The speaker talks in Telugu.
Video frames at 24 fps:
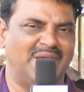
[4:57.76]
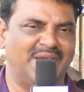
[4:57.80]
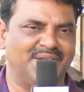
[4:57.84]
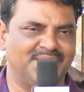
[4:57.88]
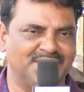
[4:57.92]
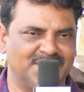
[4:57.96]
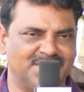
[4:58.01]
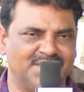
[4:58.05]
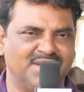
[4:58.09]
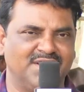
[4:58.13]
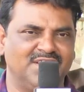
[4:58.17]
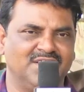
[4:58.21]

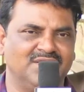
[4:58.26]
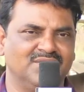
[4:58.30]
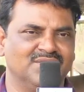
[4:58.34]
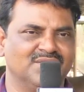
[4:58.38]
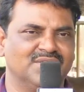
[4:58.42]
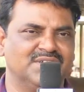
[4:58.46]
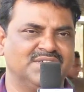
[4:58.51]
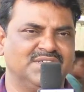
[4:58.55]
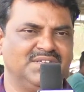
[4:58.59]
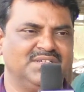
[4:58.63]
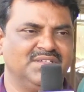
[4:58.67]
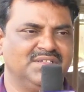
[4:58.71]
ప్యాటర్న్ అనేది
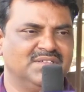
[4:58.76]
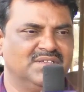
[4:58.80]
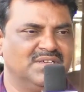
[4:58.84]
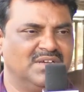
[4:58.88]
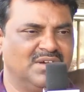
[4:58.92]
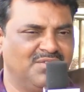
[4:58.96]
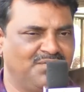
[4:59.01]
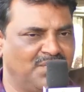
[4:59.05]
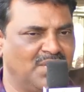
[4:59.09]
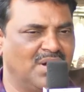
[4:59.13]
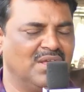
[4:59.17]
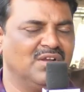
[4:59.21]
ఒకటి
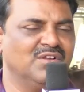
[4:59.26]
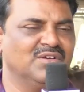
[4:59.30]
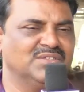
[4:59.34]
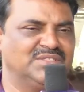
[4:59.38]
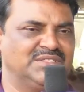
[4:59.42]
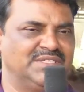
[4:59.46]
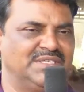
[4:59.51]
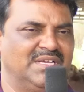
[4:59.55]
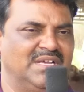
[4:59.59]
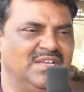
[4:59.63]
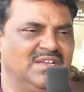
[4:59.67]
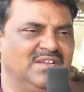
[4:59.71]
ఫాలో
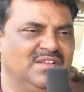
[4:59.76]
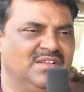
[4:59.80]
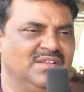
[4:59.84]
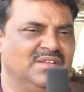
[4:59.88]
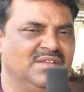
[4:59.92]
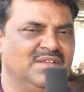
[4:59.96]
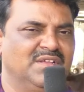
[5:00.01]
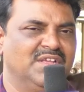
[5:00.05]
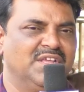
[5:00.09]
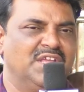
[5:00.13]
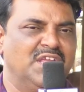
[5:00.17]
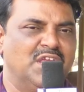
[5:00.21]
చేయాలి
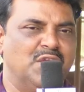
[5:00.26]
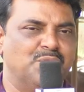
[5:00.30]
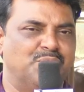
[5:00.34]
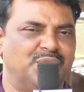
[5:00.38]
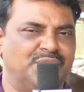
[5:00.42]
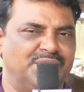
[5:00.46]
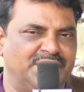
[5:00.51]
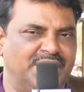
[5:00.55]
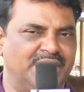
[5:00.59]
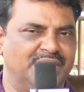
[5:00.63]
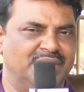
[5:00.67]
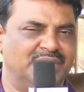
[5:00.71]

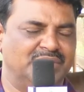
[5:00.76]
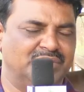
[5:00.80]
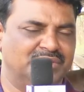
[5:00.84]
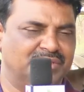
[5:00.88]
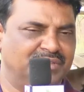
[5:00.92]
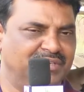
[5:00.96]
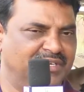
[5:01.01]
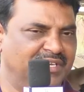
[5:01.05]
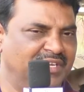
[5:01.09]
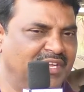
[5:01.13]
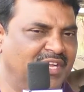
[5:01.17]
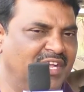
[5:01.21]
ఇప్పుడు
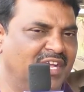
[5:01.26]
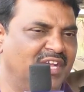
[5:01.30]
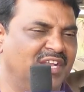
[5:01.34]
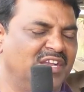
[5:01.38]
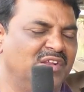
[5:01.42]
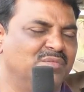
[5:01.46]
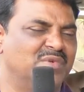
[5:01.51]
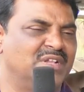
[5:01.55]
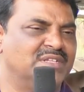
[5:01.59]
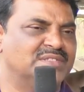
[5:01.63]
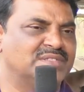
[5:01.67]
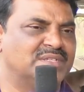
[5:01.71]
ట్వంటీ
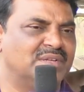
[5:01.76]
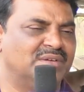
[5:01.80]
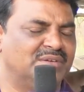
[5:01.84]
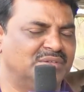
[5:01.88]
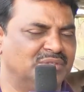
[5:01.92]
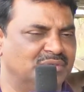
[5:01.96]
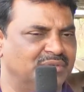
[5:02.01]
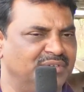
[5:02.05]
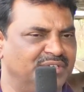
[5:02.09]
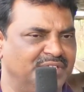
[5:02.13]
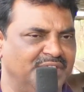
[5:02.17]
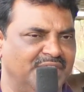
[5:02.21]
యానిమల్స్లో
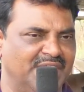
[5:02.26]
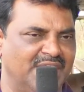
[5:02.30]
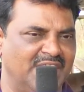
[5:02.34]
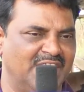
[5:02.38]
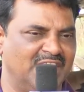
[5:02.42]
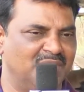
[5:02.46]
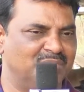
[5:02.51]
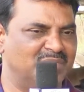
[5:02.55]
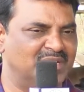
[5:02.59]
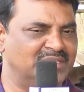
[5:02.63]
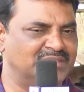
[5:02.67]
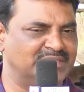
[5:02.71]
ట్వంటీ
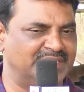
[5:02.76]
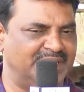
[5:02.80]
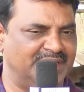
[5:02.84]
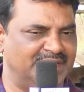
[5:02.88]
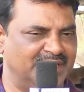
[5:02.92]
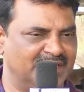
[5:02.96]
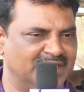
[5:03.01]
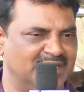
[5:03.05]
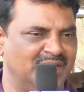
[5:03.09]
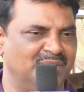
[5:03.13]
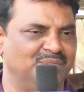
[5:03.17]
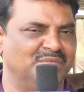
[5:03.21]
యానిమల్స్
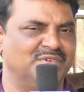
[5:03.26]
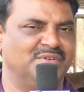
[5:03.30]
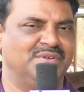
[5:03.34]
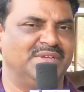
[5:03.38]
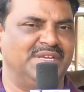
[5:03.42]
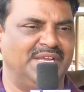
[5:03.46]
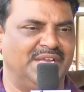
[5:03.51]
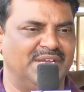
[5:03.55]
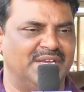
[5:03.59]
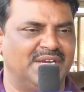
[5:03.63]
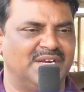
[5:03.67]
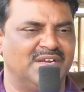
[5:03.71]
ఎట్ ఏ టైం
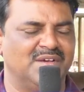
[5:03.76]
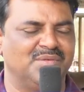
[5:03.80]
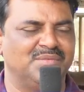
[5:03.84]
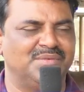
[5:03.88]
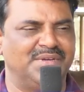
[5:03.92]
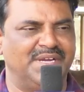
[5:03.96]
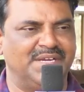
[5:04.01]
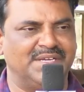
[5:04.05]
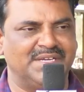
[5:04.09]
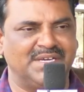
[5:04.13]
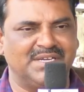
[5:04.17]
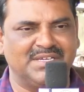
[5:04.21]
ఈనడం
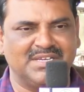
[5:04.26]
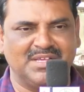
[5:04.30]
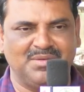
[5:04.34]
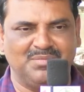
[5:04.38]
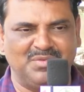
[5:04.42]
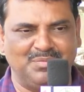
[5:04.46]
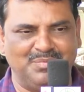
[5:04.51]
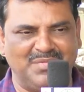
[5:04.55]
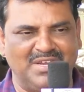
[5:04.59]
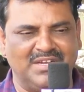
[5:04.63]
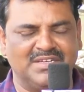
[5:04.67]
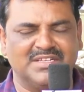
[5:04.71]
ఎట్ ఏ టైం
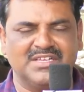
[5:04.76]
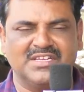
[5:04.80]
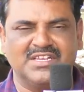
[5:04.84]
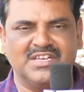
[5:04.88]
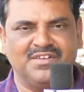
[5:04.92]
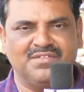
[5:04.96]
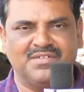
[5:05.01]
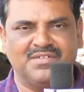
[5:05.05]
మిల్కింగ్